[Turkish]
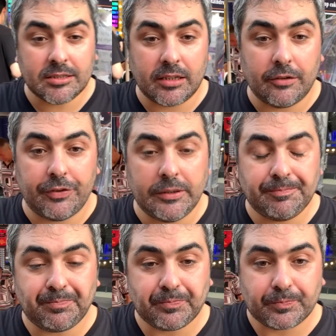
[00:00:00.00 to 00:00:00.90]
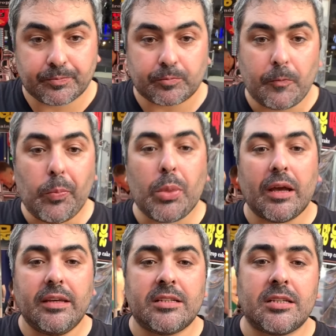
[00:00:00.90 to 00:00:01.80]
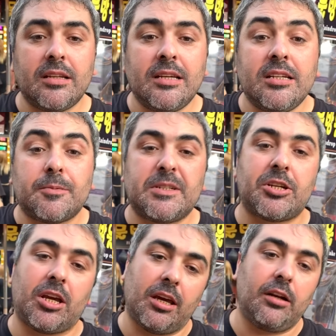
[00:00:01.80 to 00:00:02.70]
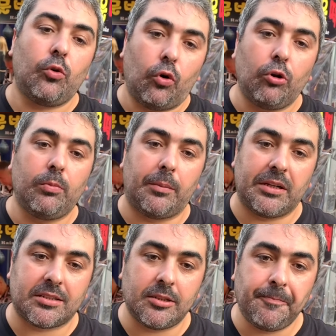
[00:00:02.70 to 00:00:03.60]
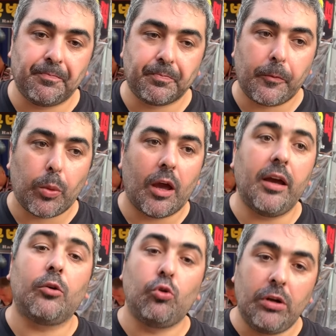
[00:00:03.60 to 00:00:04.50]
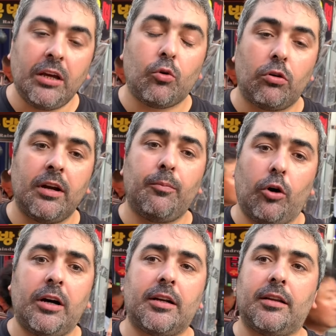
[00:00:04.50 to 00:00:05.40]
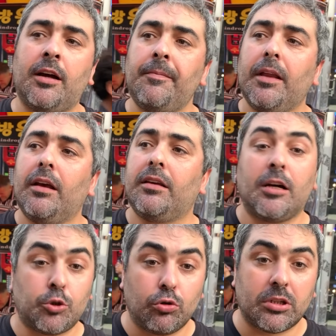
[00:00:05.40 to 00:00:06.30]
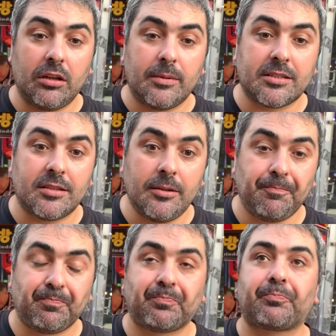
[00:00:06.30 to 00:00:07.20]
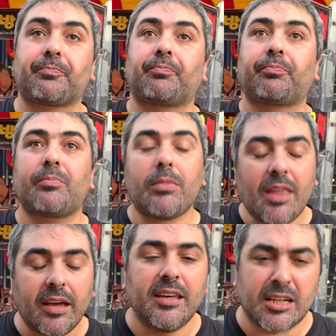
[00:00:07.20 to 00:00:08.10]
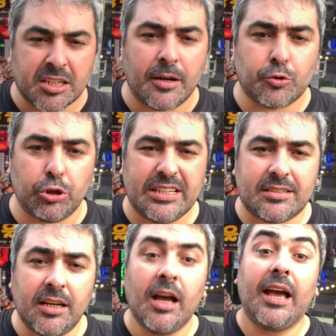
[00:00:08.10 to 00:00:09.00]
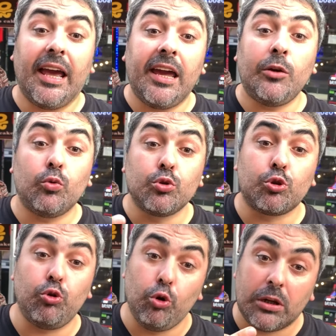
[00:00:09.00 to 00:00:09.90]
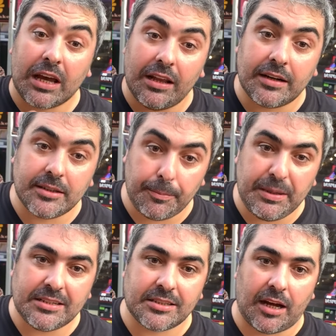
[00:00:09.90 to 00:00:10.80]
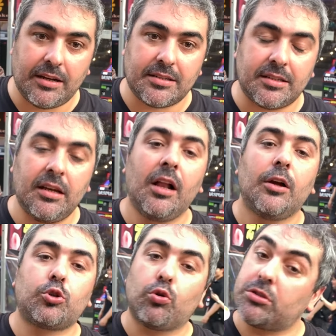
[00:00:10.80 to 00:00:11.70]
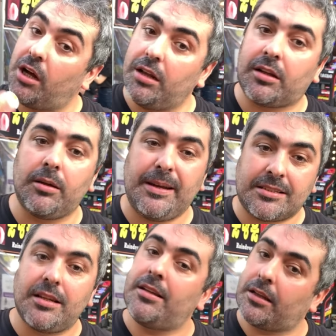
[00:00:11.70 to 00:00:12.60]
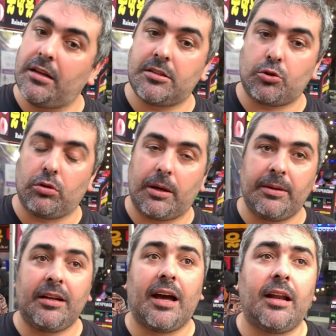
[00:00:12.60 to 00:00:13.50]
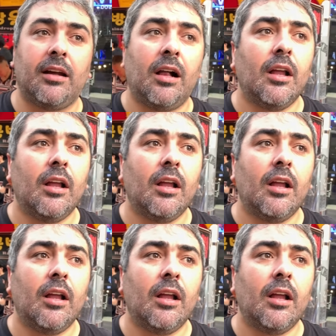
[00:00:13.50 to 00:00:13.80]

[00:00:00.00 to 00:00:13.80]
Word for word: tarafı içinde hiçbir şekerin olmaması. E, Güney Kore bu arada yaş ortalaması yaşam süresi en uzun ülkelerden bir tanesi. Çok sağlıklı beslendikleri için olabilir. Yani